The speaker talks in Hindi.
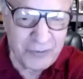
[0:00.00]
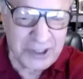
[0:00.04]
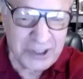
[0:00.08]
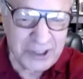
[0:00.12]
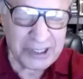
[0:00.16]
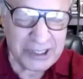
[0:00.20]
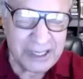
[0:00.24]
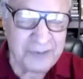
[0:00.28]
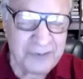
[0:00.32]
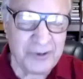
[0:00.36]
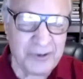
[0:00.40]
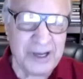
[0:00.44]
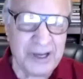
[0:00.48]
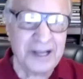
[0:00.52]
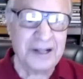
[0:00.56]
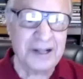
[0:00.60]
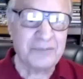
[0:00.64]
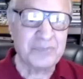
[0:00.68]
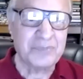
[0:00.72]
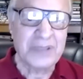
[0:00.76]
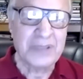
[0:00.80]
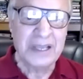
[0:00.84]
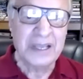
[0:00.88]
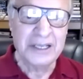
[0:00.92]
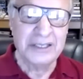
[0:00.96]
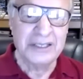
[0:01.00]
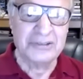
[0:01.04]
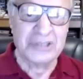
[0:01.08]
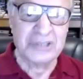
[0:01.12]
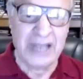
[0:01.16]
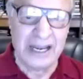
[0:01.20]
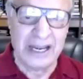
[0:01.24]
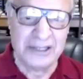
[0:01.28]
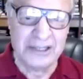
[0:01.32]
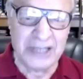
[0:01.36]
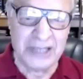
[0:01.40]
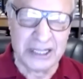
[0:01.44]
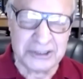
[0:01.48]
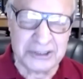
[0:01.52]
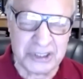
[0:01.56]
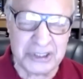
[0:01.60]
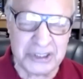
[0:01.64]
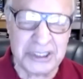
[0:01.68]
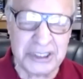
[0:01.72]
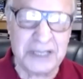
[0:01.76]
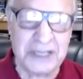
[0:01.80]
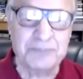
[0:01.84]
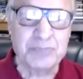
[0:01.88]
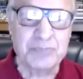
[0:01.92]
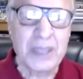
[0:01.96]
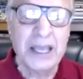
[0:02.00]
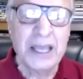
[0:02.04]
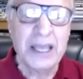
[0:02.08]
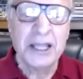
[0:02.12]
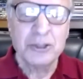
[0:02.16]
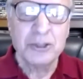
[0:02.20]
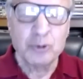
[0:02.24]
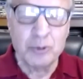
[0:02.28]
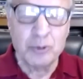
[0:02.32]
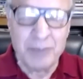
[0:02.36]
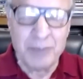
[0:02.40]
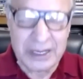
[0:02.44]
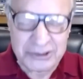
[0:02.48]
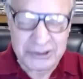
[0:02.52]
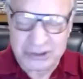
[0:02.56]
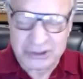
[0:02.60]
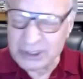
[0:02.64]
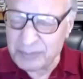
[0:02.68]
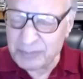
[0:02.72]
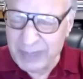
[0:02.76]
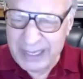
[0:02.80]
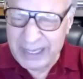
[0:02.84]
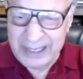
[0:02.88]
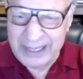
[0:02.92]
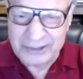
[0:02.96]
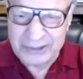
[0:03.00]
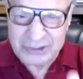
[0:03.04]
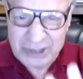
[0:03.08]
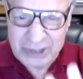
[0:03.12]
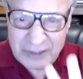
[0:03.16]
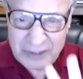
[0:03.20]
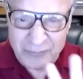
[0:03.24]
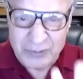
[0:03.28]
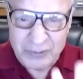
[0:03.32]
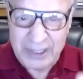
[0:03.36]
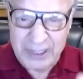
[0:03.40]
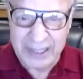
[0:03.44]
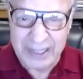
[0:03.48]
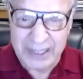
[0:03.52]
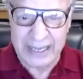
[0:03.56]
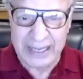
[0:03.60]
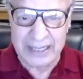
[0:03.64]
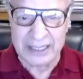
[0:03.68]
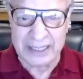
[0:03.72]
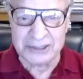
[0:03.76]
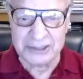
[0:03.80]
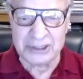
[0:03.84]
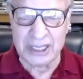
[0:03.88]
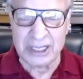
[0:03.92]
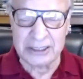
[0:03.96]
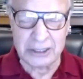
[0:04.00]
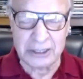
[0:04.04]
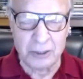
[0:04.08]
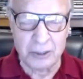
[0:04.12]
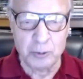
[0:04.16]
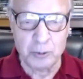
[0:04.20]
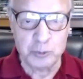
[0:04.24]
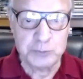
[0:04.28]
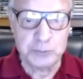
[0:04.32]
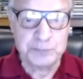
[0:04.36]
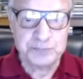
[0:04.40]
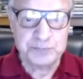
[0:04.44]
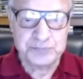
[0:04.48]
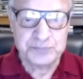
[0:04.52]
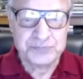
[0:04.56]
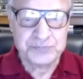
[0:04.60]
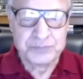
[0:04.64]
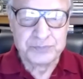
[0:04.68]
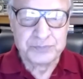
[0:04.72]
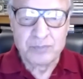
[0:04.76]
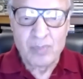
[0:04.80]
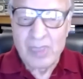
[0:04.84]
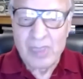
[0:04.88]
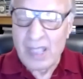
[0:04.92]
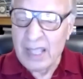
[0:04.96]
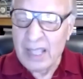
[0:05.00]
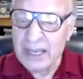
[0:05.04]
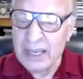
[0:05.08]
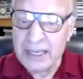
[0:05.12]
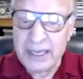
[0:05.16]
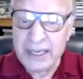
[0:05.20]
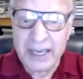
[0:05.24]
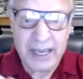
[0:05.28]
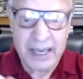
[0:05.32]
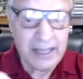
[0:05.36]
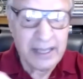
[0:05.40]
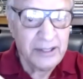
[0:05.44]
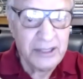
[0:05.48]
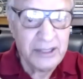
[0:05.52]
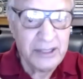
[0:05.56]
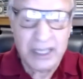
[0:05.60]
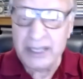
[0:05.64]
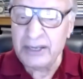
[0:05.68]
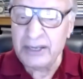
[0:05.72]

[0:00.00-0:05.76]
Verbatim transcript: थे वहां इसराइल जाते थे तो मकसद मैं सिर्फ ये कहना चाहता हूँ कि देर